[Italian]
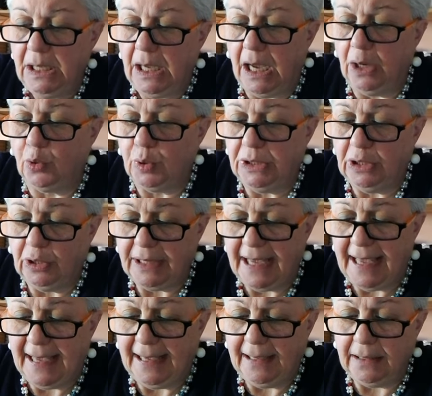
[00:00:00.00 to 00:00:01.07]
a quello
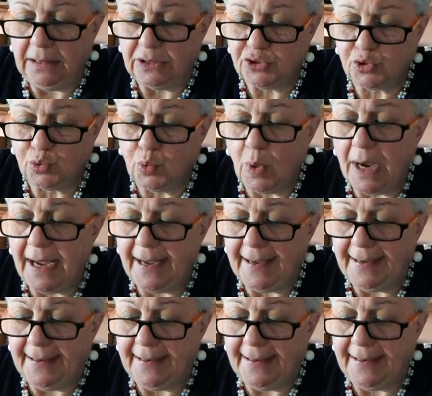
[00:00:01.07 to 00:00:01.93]
che è la sua